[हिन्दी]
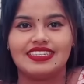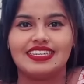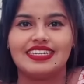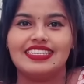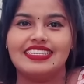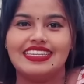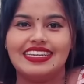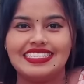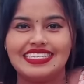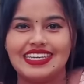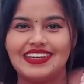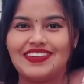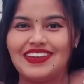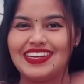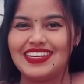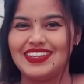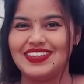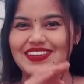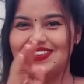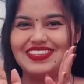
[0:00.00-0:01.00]
इतना
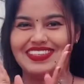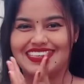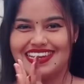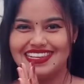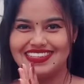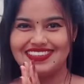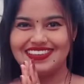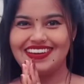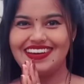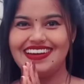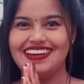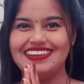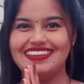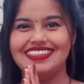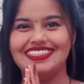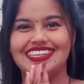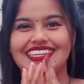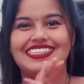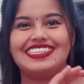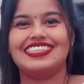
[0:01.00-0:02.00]
संगारी हो जय जोहार
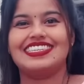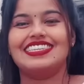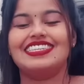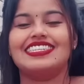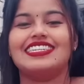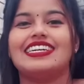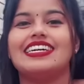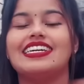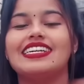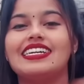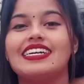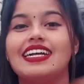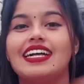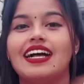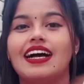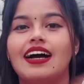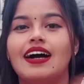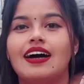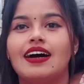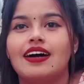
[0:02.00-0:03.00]
जय
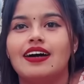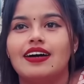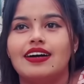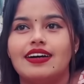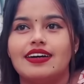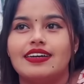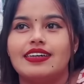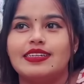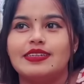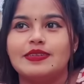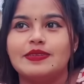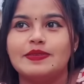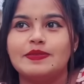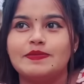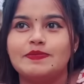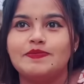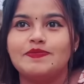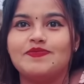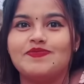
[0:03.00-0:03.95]
छत्तीसगढ़